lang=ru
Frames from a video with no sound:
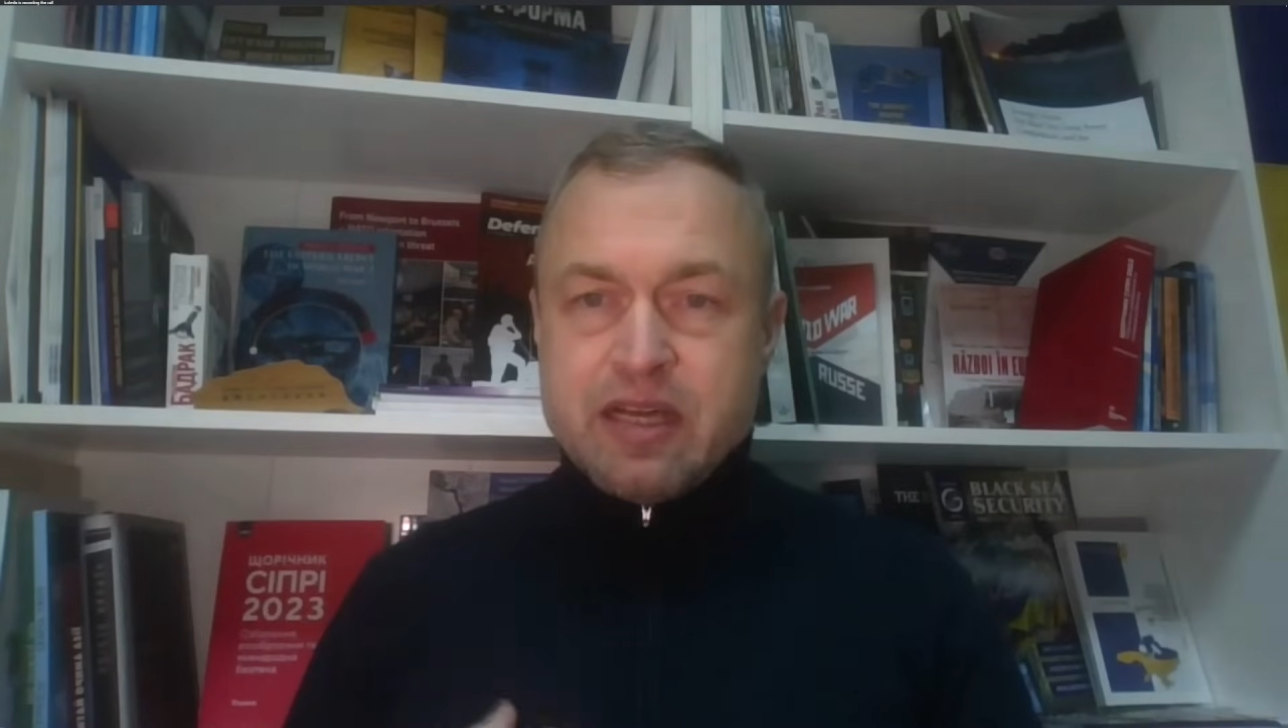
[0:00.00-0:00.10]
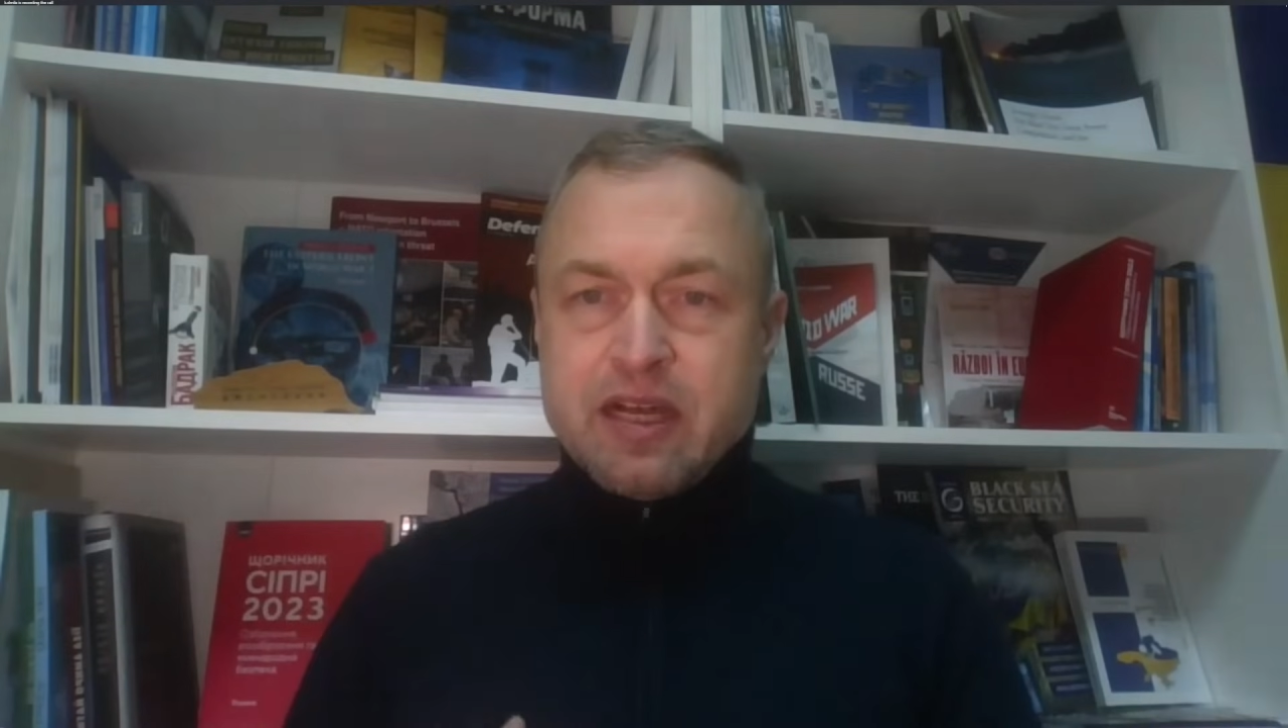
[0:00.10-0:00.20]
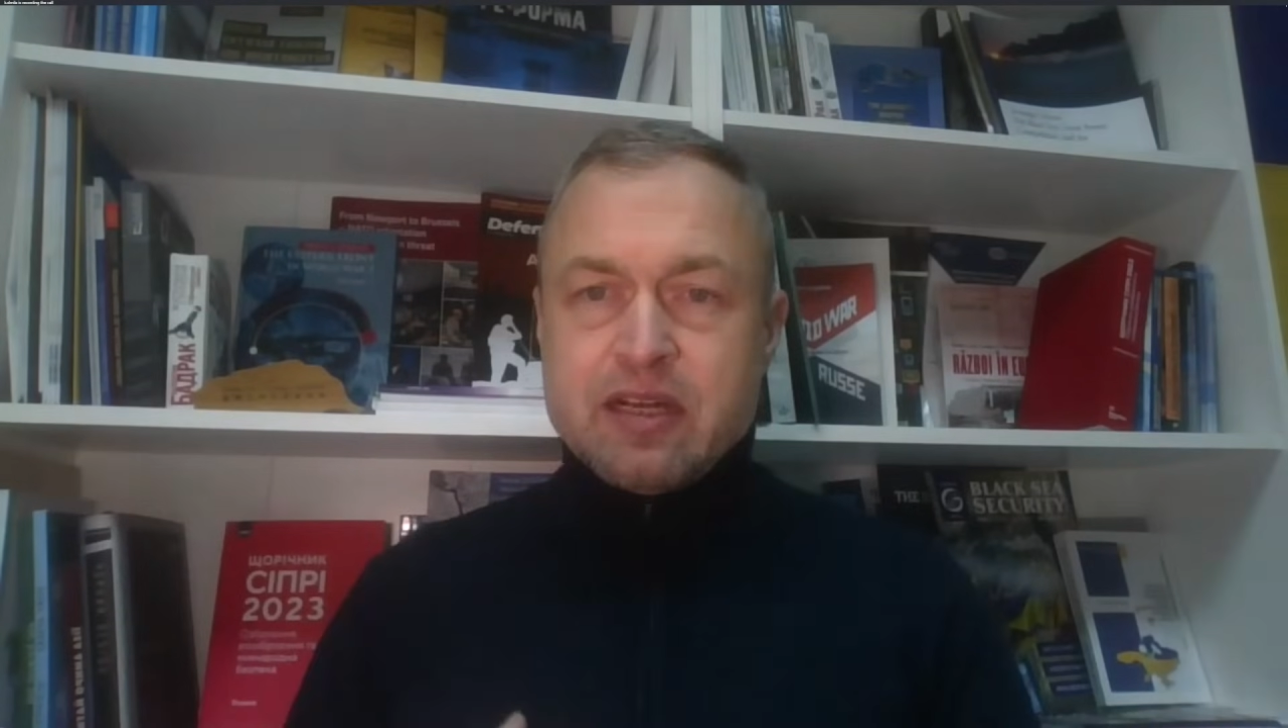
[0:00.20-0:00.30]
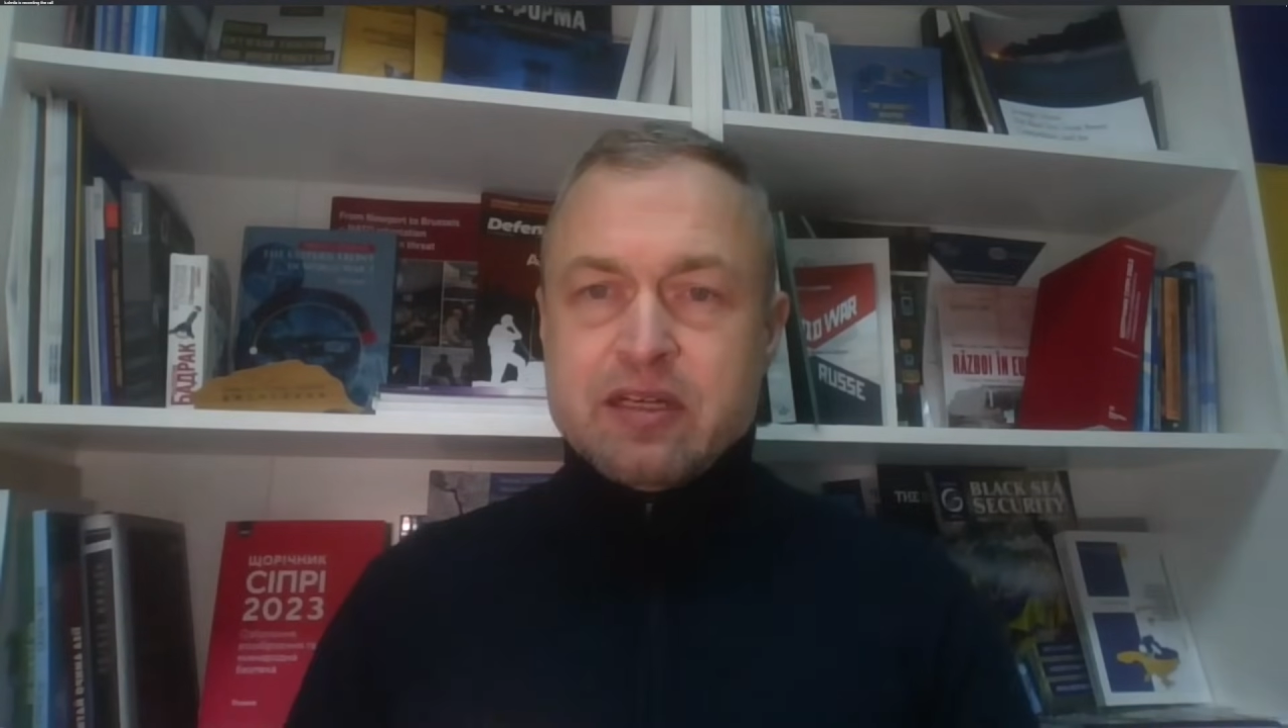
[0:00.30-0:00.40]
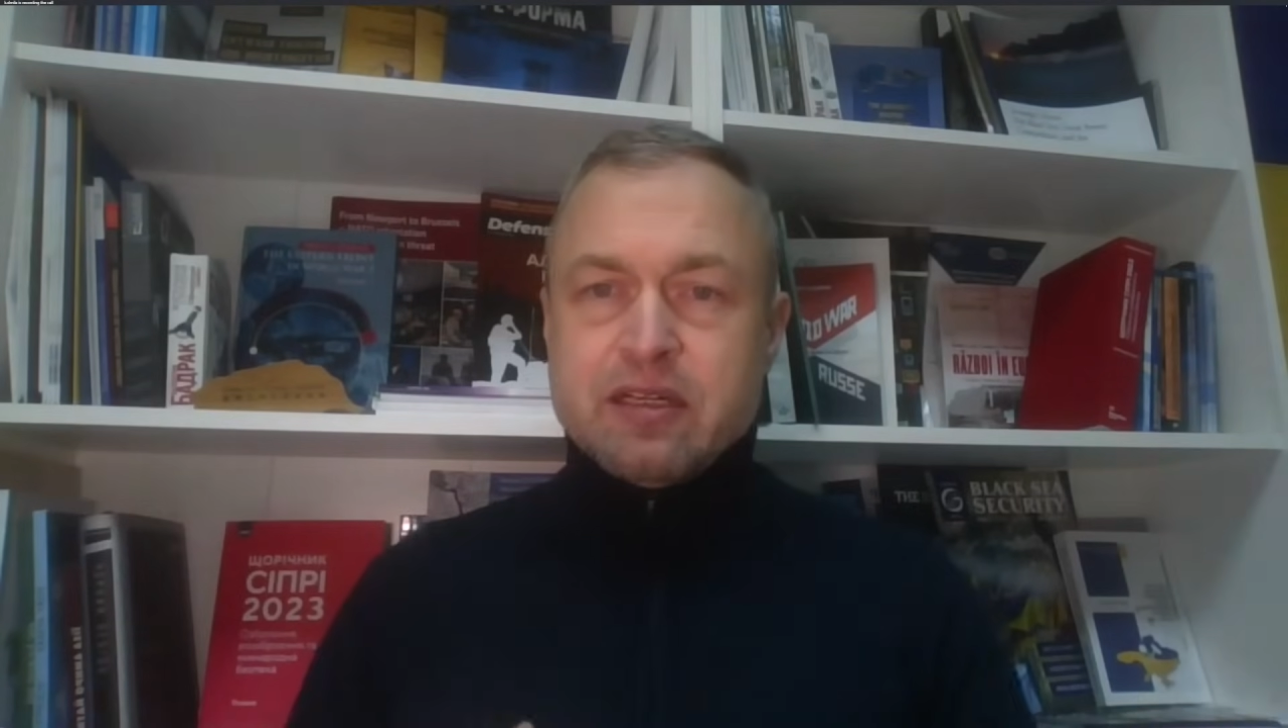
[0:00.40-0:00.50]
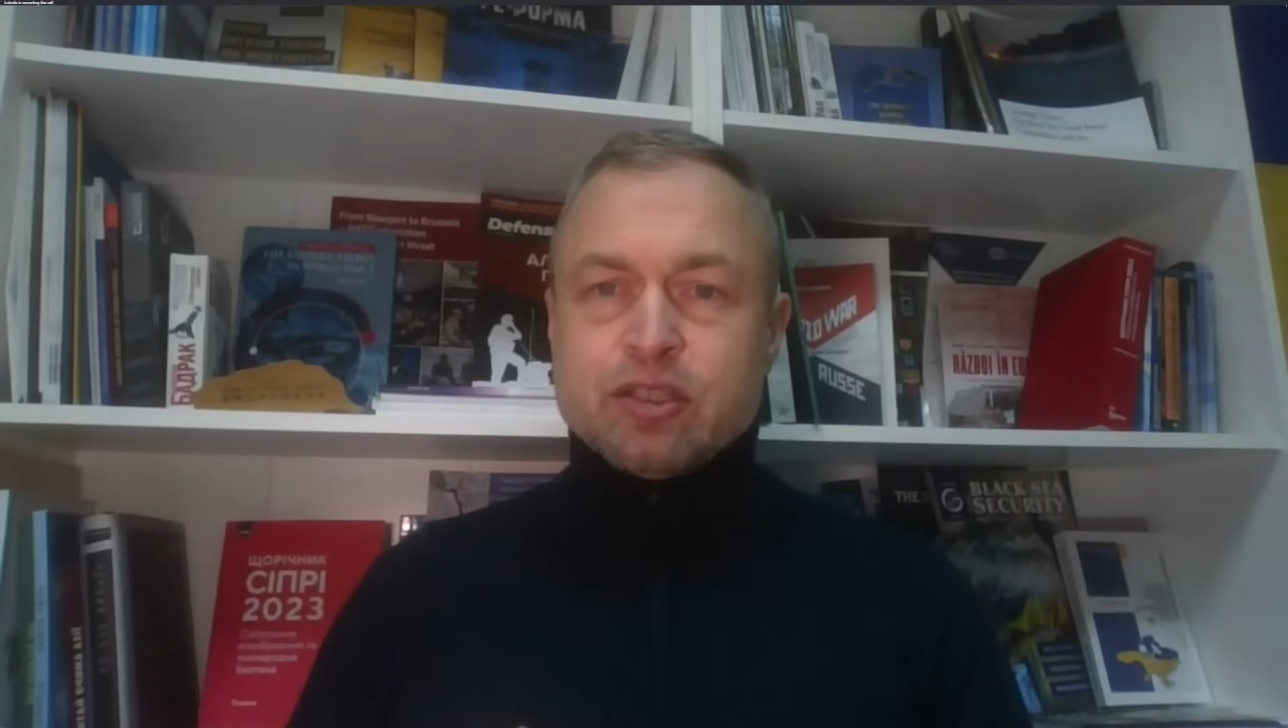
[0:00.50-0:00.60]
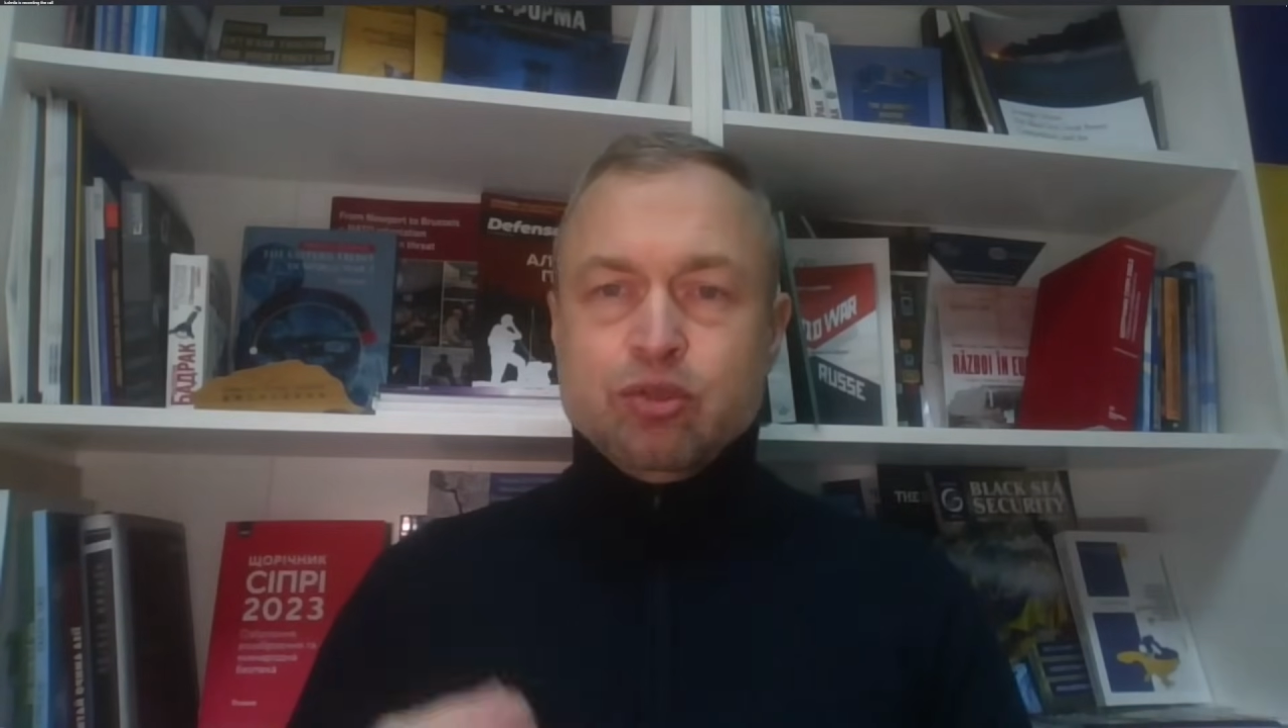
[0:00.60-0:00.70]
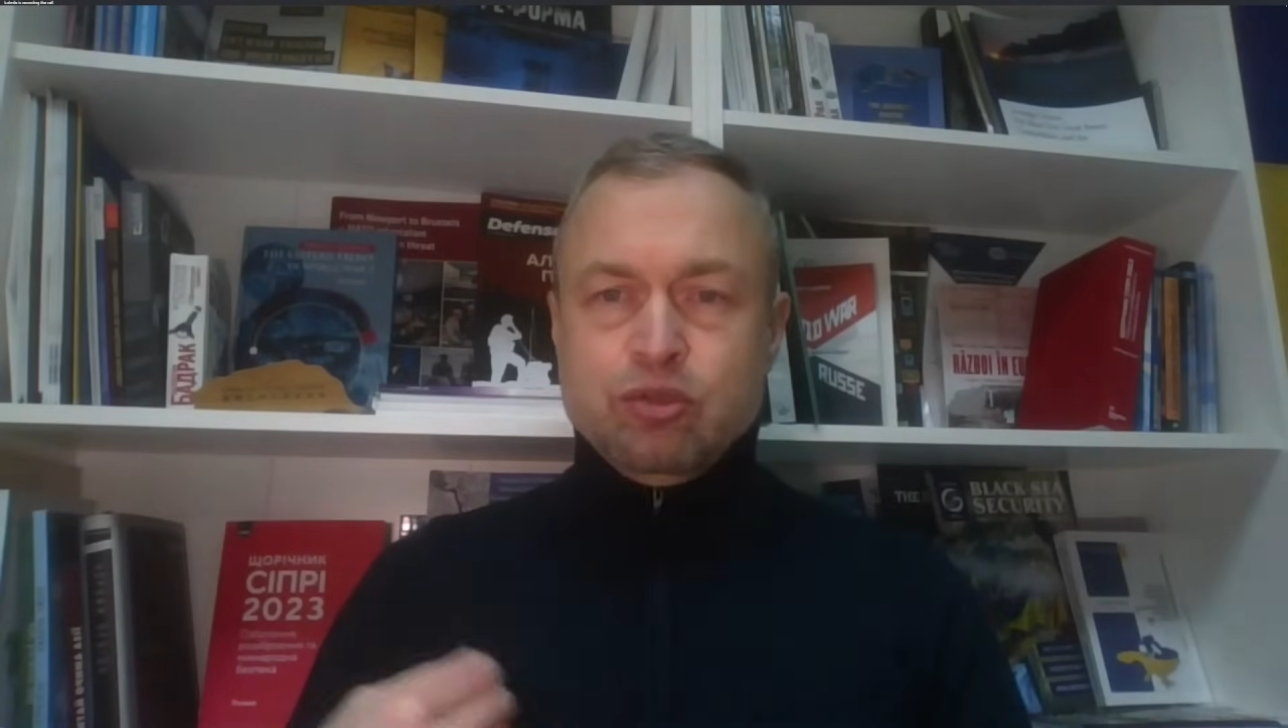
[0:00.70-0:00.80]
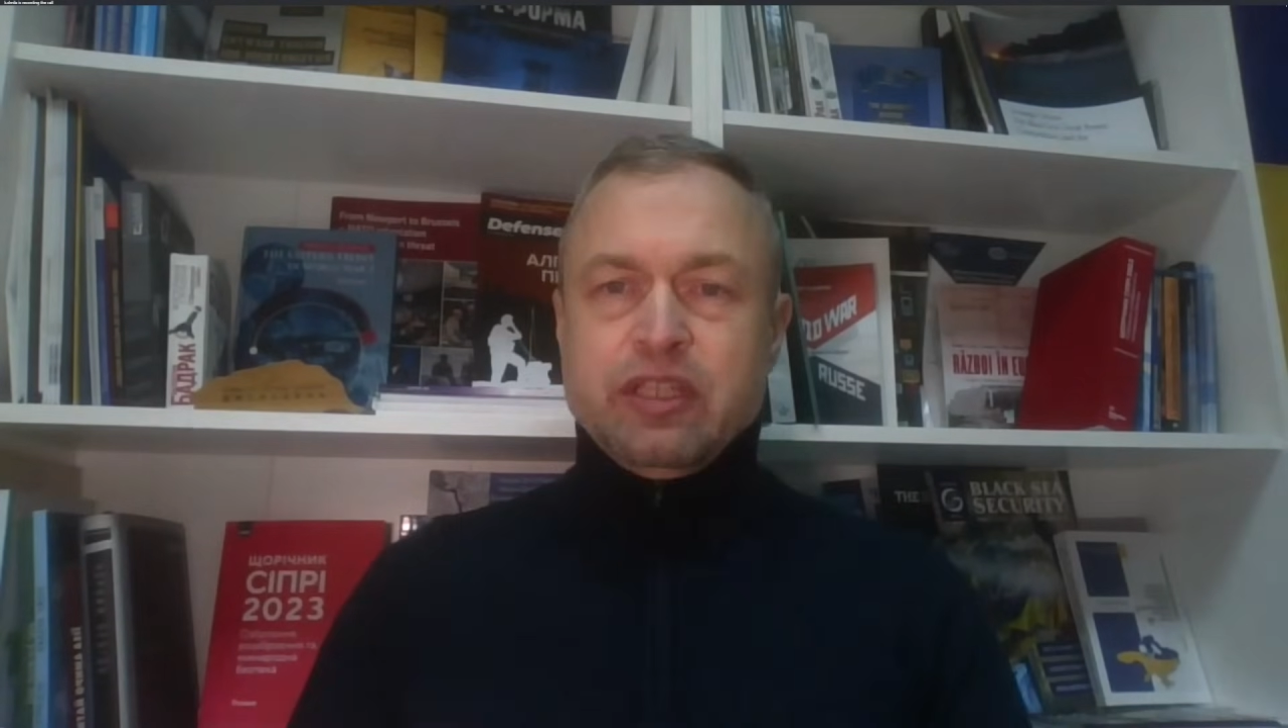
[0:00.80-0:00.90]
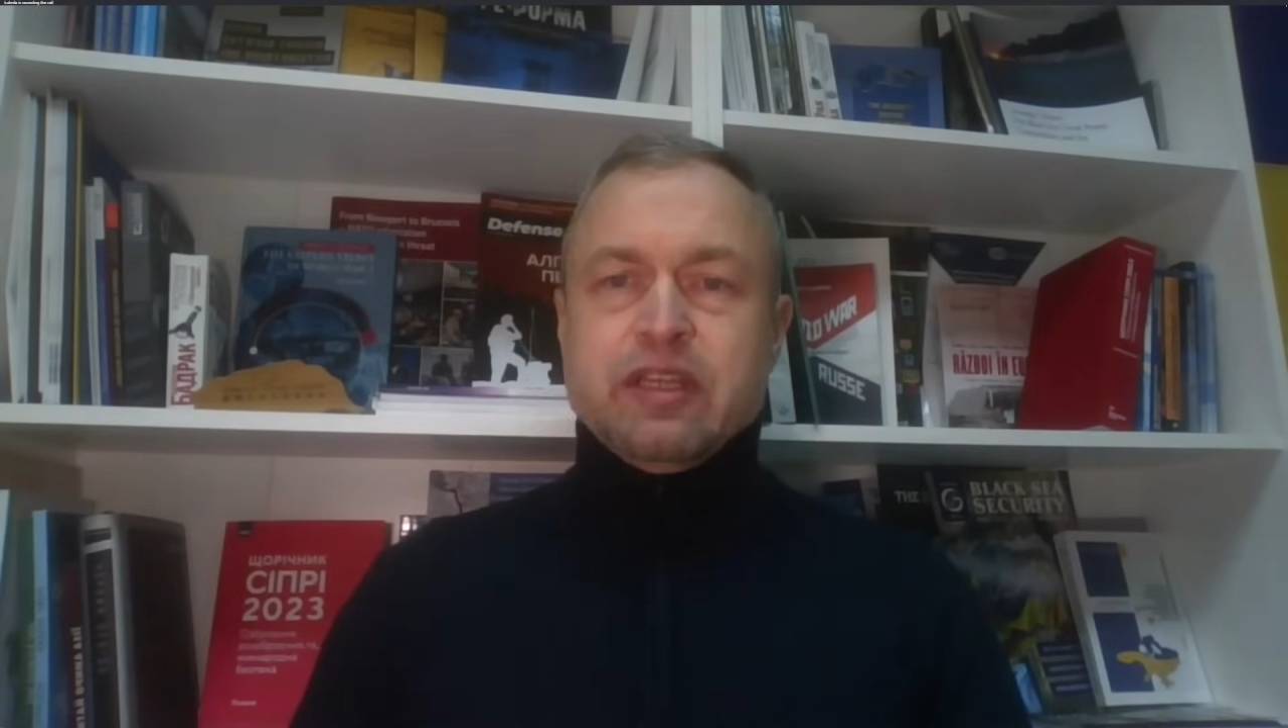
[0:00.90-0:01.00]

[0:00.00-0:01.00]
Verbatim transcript: как сути